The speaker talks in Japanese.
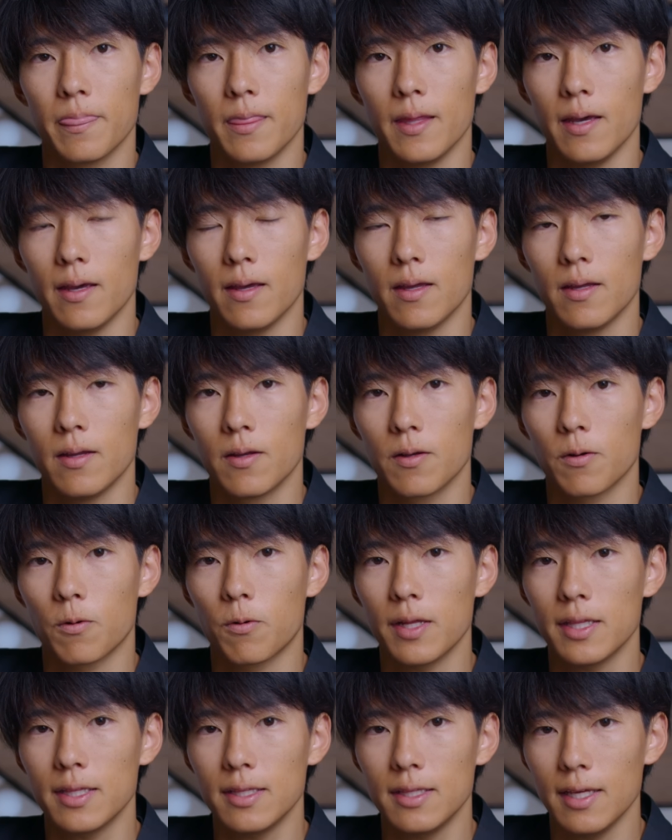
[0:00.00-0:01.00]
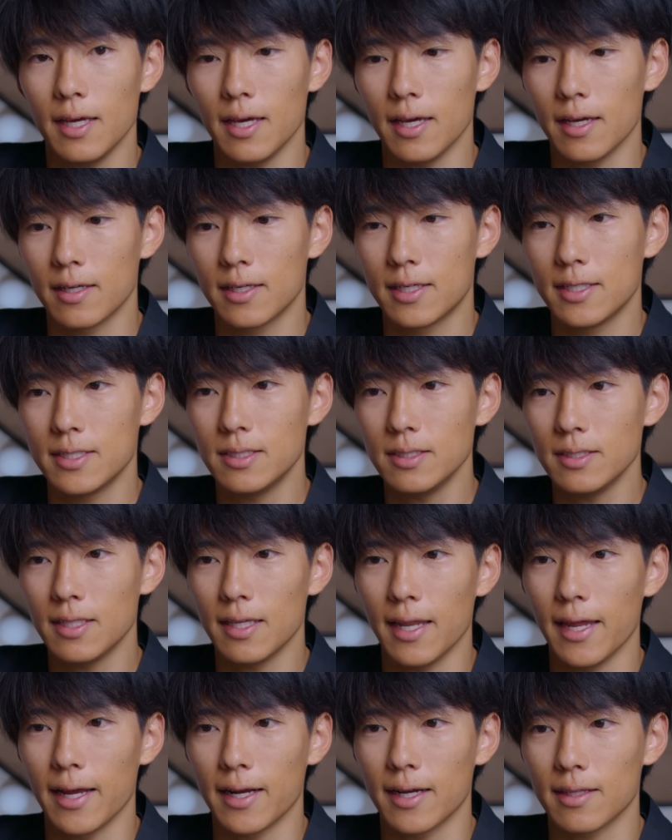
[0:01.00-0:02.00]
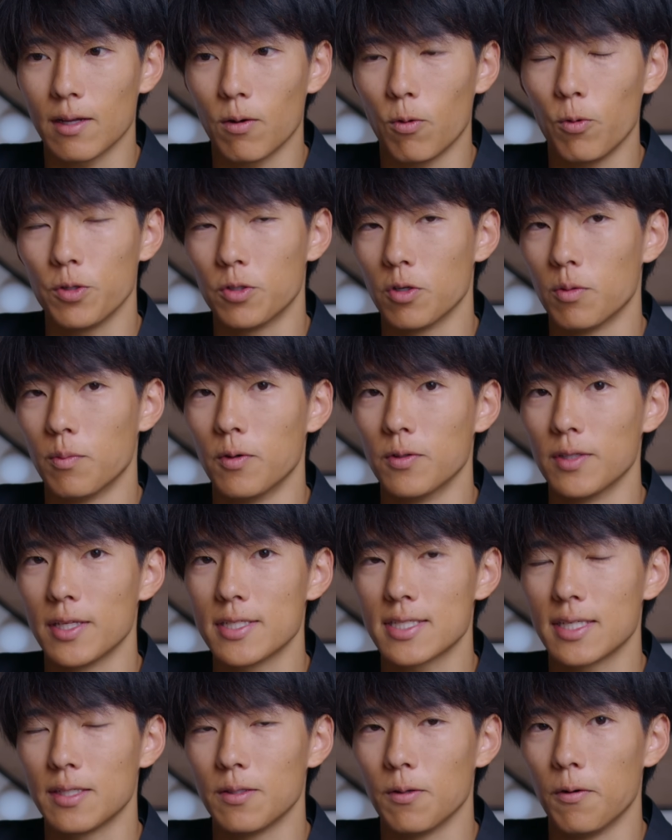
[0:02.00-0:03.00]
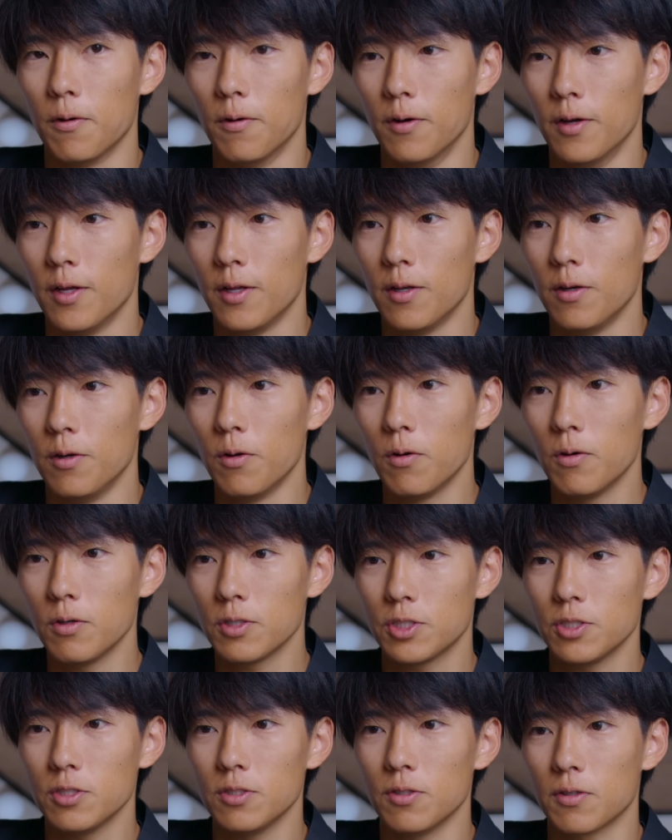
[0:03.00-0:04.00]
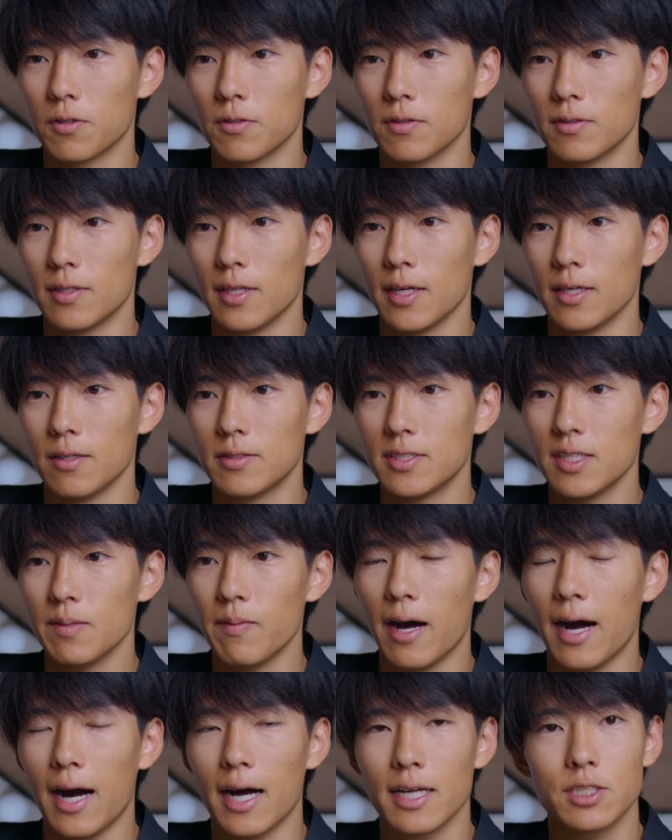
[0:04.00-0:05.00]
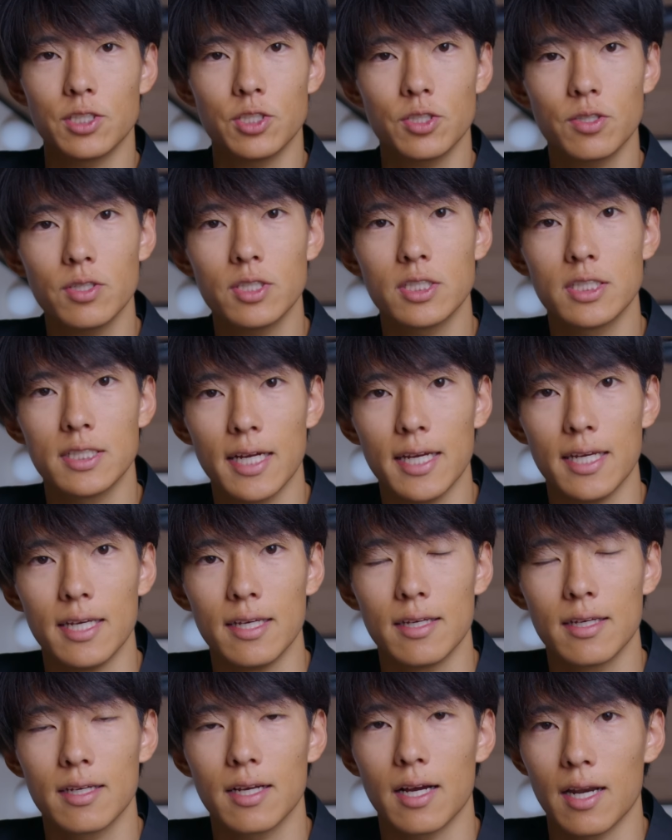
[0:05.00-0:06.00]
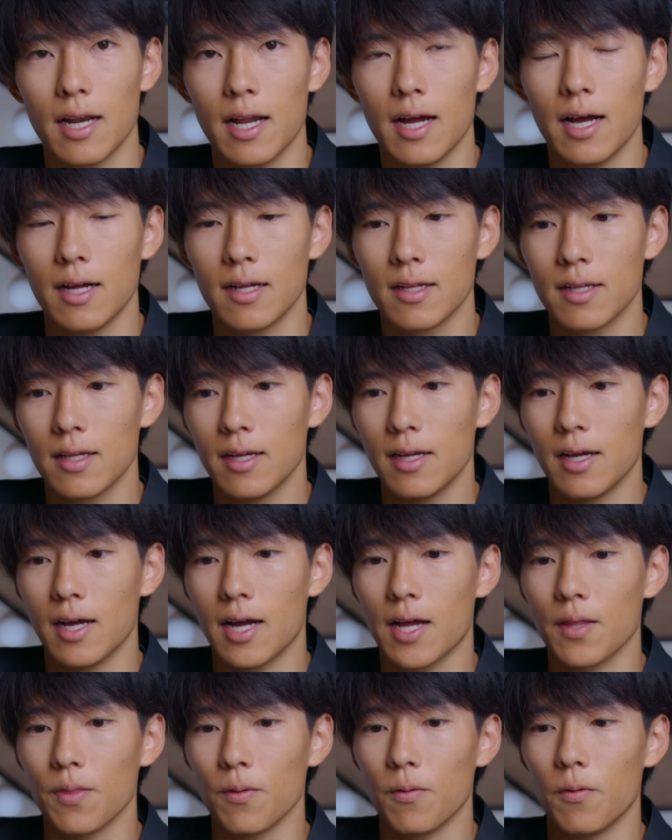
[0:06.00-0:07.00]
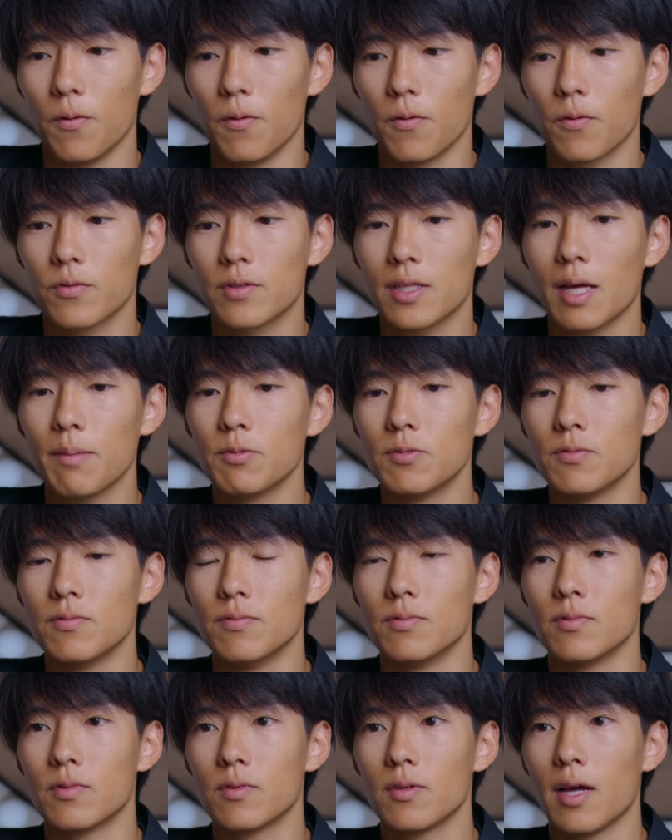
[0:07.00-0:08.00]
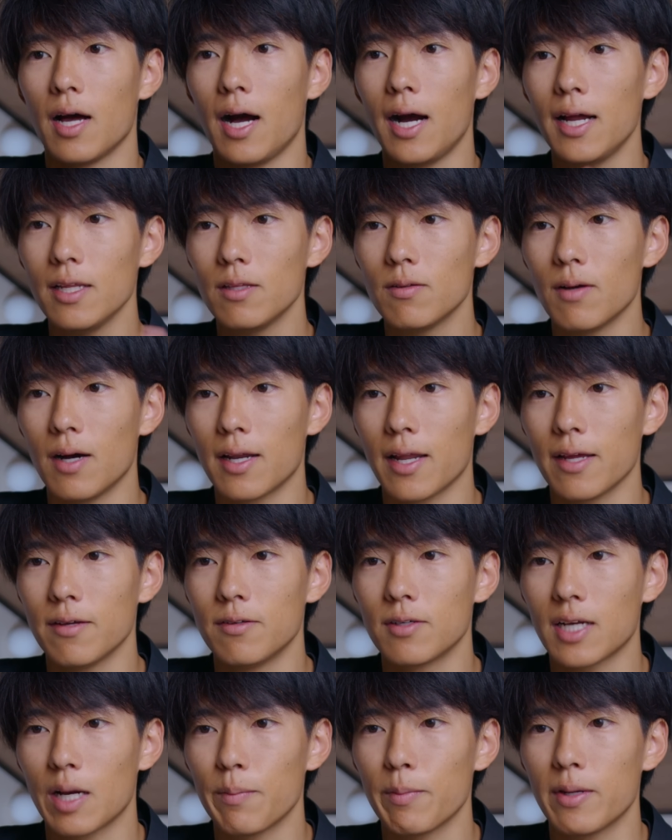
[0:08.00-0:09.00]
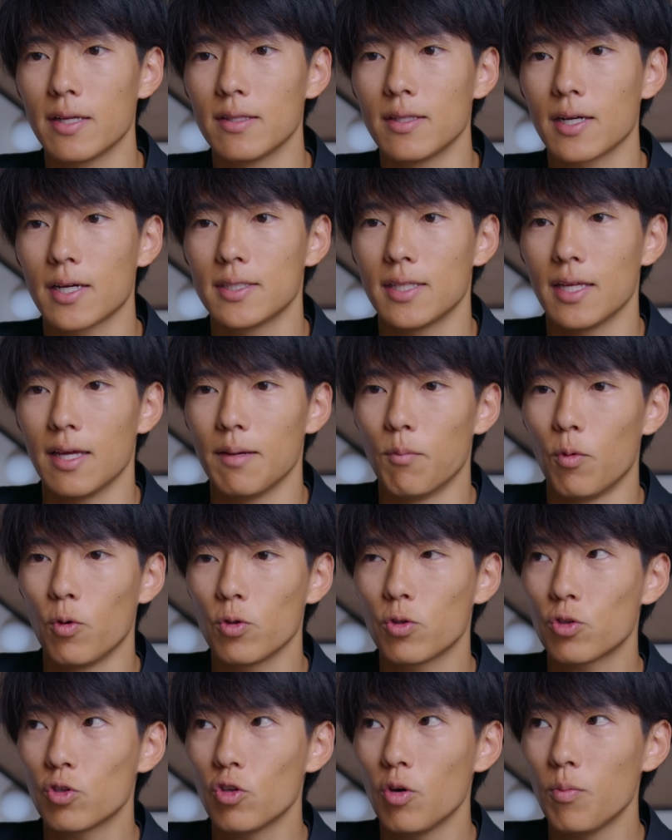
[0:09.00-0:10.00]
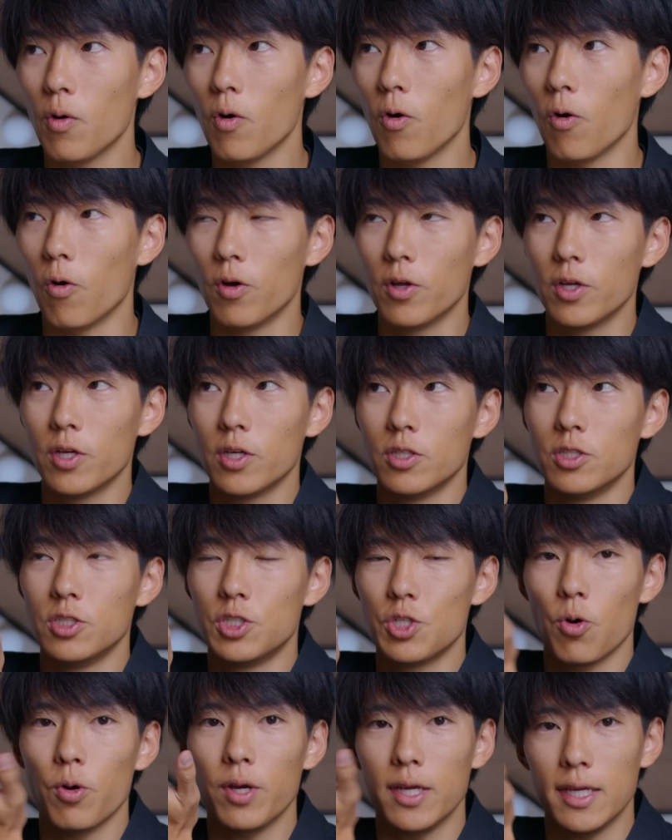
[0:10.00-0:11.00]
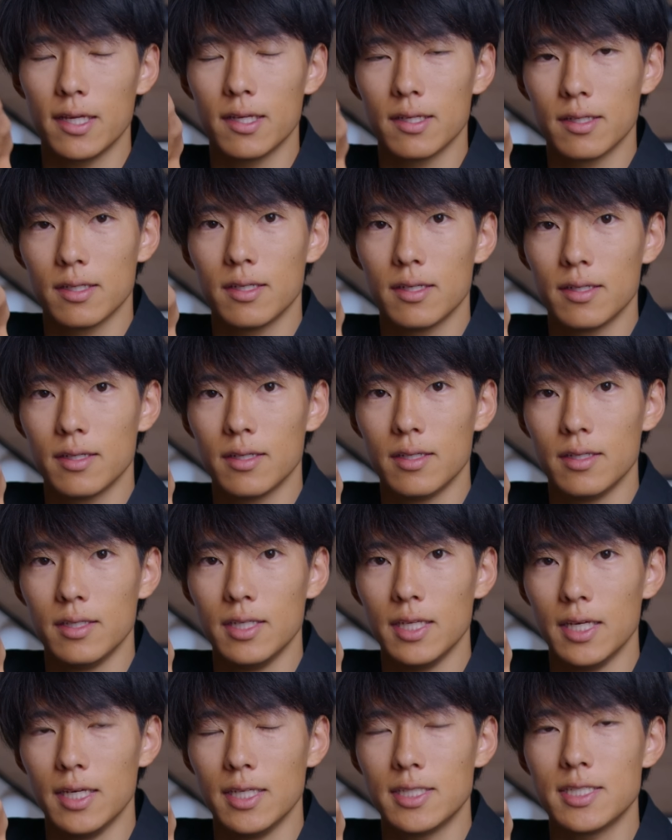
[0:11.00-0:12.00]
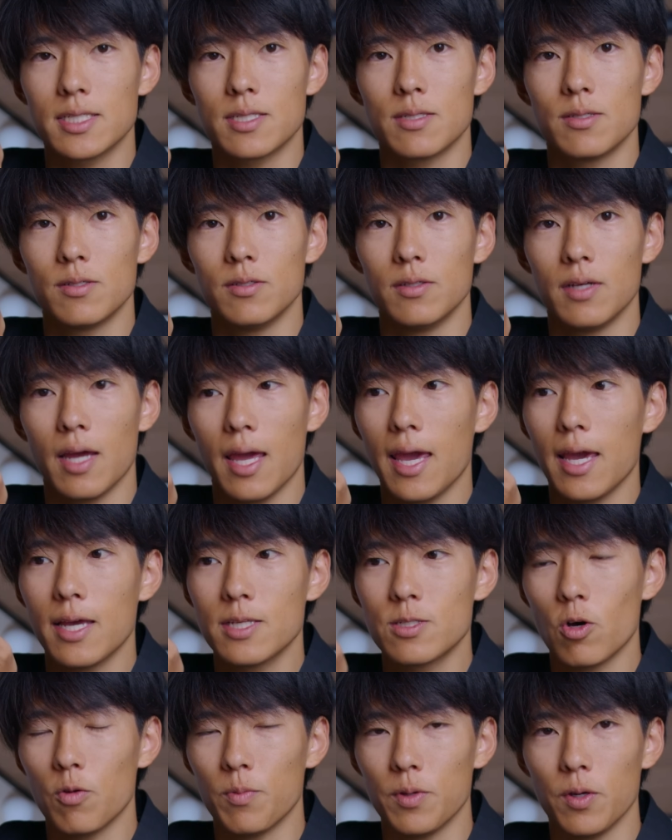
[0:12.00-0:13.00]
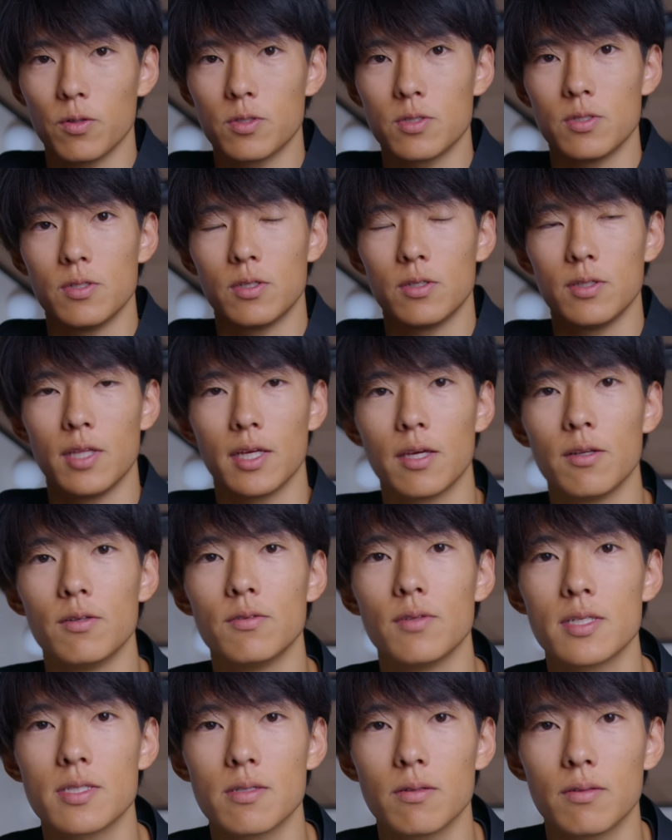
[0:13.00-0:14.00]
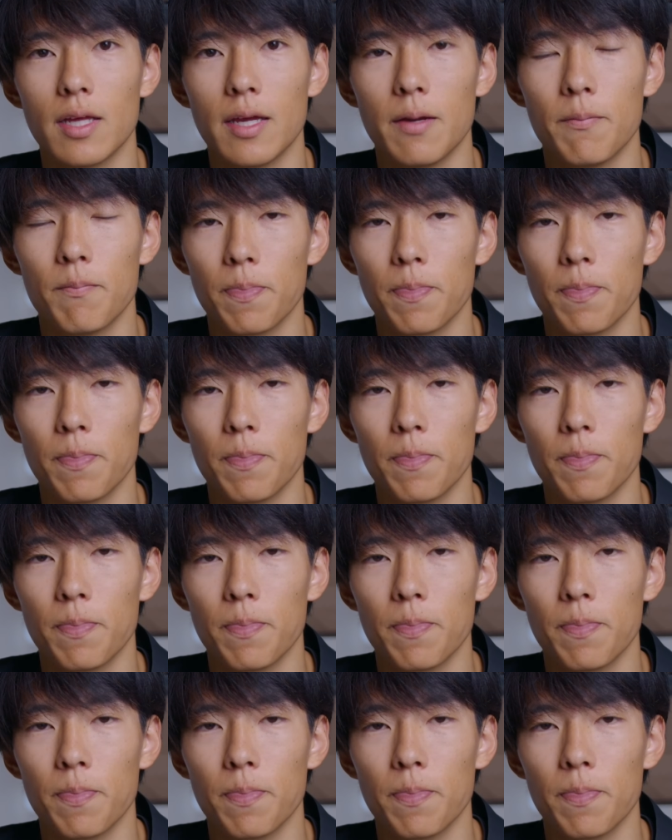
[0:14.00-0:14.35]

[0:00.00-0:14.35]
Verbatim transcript: で、これって気づいてない方多いと思うんですけど、ロー収録って言っちゃえば圧縮しないから、あの、多分、ありとあらゆるカメラの中で最も上位に位置する映像美を追求できるんですよね。